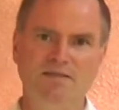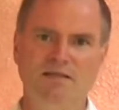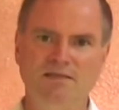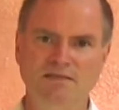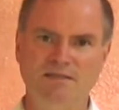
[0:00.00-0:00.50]

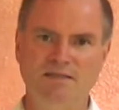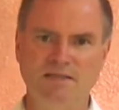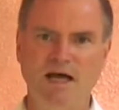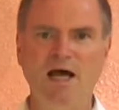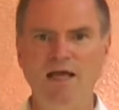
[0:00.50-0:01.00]
Es ist
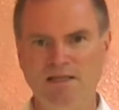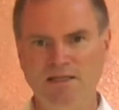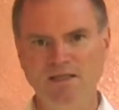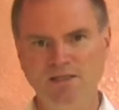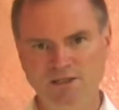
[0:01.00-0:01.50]
das reine
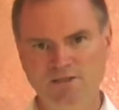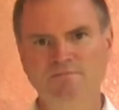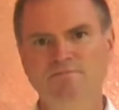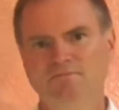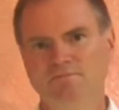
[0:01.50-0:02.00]
Licht,
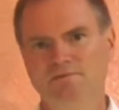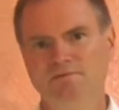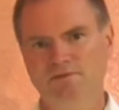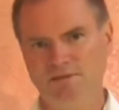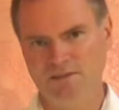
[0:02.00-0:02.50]

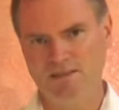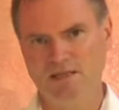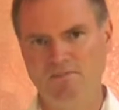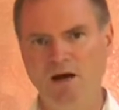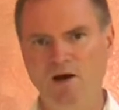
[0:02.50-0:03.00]
hm? es ist
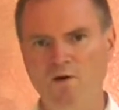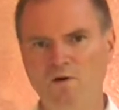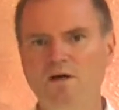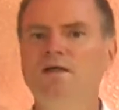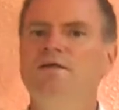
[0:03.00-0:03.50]
aber
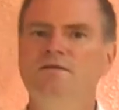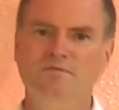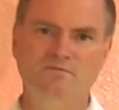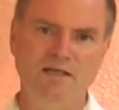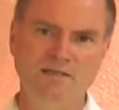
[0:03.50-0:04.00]
auch
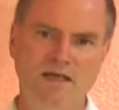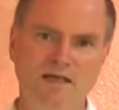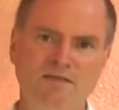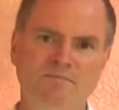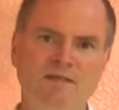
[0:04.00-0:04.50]

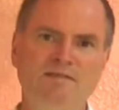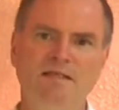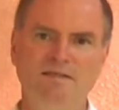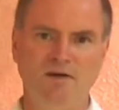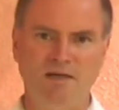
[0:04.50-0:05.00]
Wasserelement, es
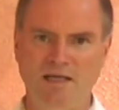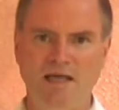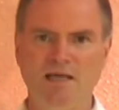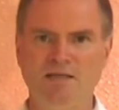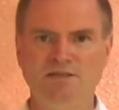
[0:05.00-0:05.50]
hat ja auch eine
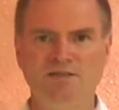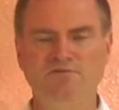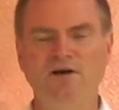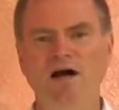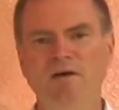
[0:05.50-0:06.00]
ähnliche
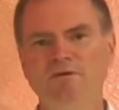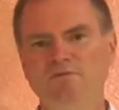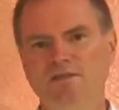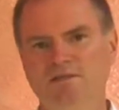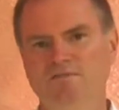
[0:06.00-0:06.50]
Farbe
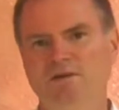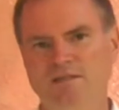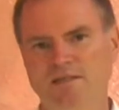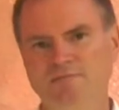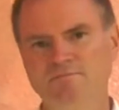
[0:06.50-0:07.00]
wie das
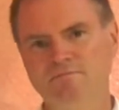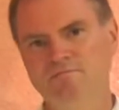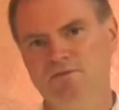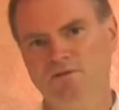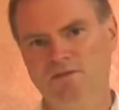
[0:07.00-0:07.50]
Wasser
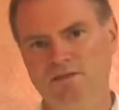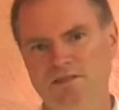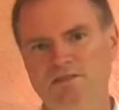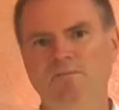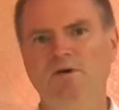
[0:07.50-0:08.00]
und es
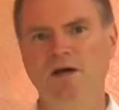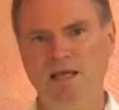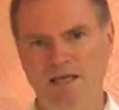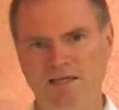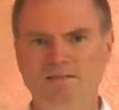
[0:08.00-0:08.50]
ist aber auch
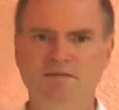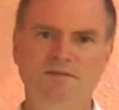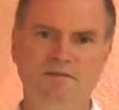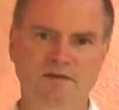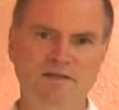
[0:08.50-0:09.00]
Erde,
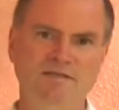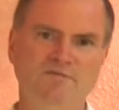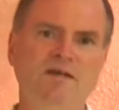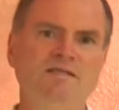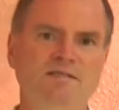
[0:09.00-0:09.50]
weil es
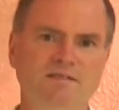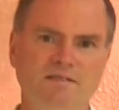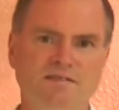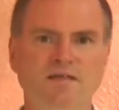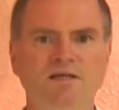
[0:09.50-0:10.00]
fest
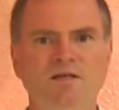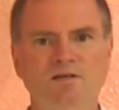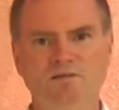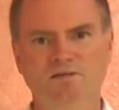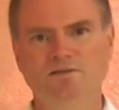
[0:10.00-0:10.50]
ist.
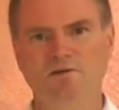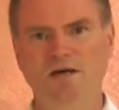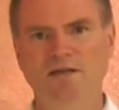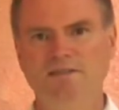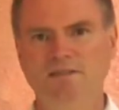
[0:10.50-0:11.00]
Und so
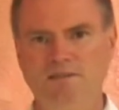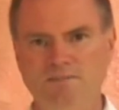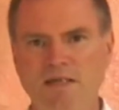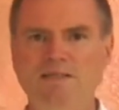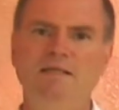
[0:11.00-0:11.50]
hat
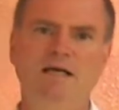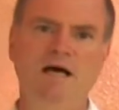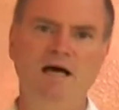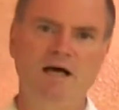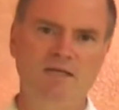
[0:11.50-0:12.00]

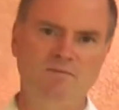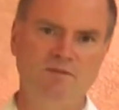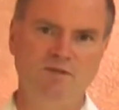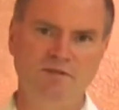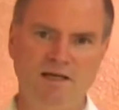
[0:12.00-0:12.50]
Spatika eine
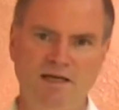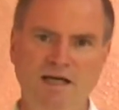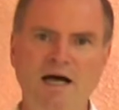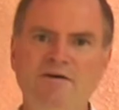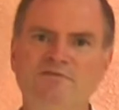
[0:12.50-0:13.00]
besondere
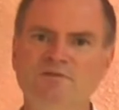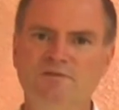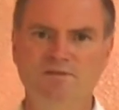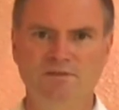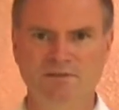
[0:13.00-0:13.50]
Kraft
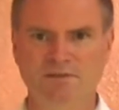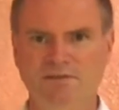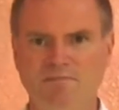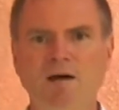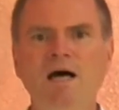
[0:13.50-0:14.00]
und
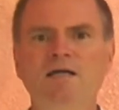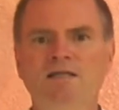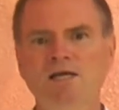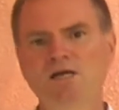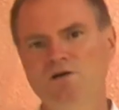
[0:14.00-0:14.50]
Macht
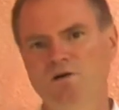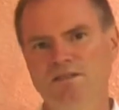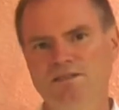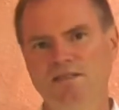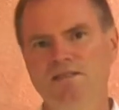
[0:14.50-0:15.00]
und
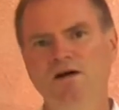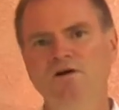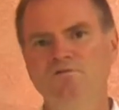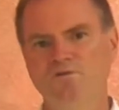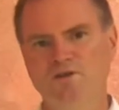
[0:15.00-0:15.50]
es gilt auch
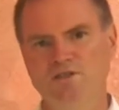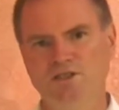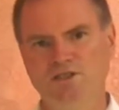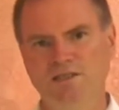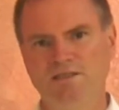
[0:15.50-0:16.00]

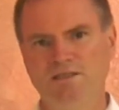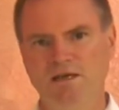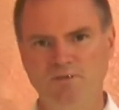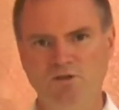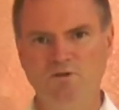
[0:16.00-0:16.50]
vorsichtig
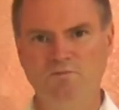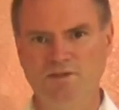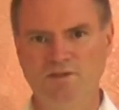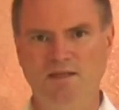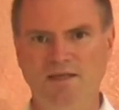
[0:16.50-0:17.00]
damit
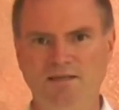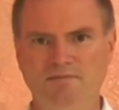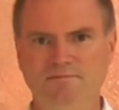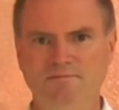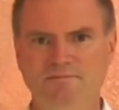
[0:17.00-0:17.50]
umzugehen.